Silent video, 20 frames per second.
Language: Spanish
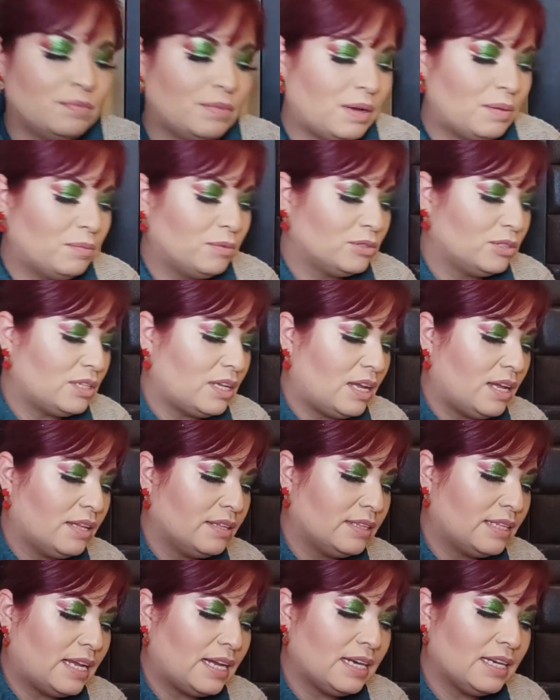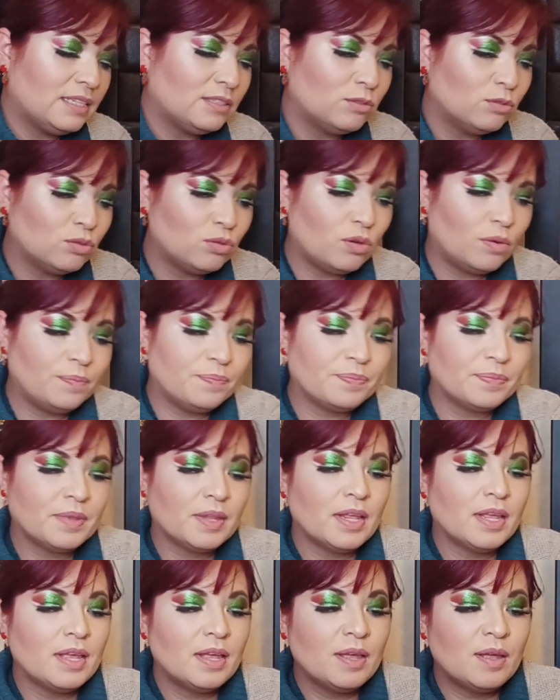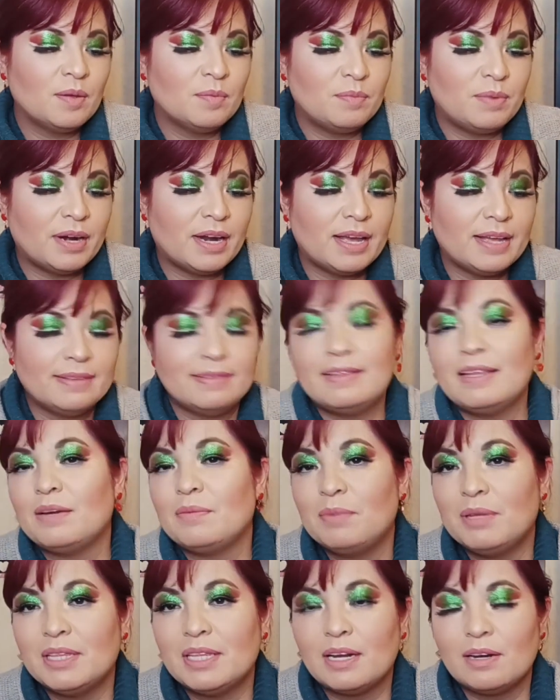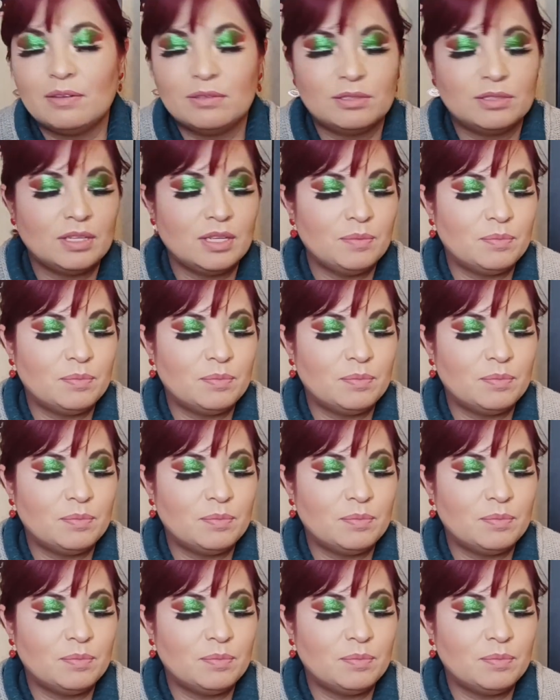vamos a darles uso para terminarlos.